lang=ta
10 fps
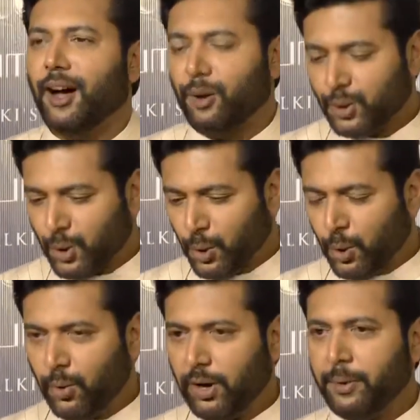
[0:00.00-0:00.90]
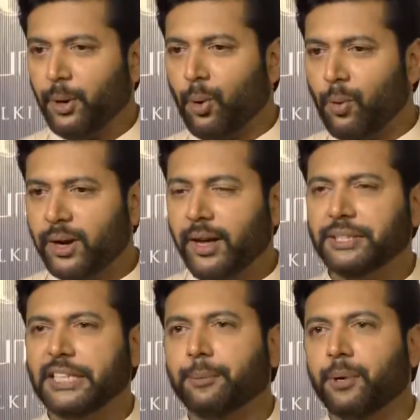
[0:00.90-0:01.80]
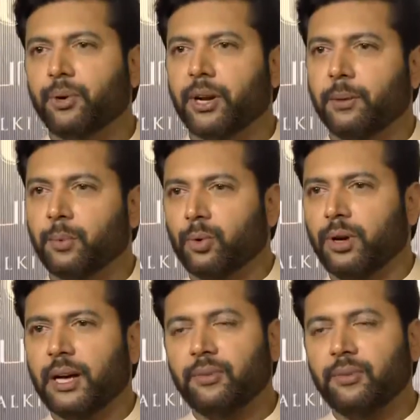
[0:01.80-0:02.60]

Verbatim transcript: அவர் ஸ்லோவாக அப்படியே ஒவ்வொன்றா இன்ஜெக்ட் பண்ணுவார் நமக்குள்ளே